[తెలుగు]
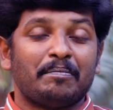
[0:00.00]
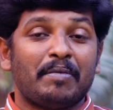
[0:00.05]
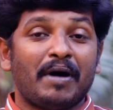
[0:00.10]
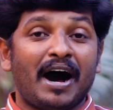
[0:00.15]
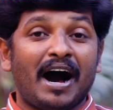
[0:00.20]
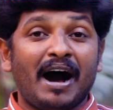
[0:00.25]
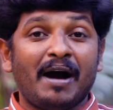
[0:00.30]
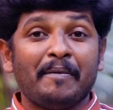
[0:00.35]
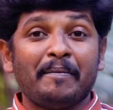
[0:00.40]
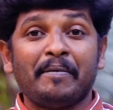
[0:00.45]

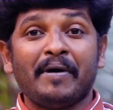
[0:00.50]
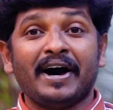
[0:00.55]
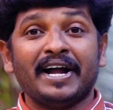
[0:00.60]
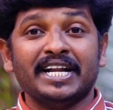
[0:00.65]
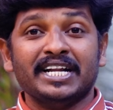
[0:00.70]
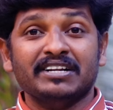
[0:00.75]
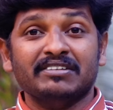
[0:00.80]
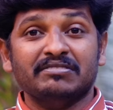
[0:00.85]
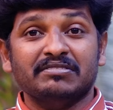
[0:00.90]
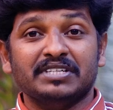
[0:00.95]

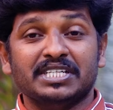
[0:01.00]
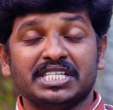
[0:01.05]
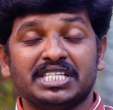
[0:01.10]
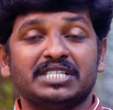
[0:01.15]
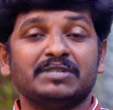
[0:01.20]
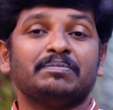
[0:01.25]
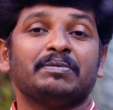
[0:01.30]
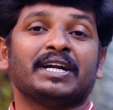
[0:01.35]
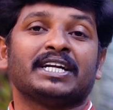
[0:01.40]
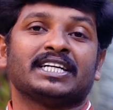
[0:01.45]
పాపాన్ని
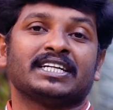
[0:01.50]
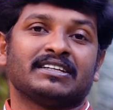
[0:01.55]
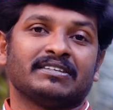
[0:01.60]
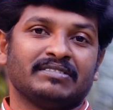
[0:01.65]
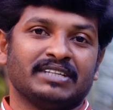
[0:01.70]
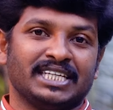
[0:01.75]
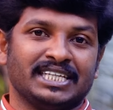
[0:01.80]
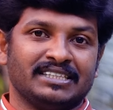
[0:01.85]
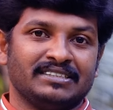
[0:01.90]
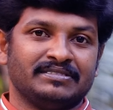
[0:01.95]

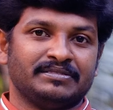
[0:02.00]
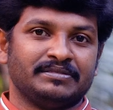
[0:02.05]
విడిచిపెట్టటమే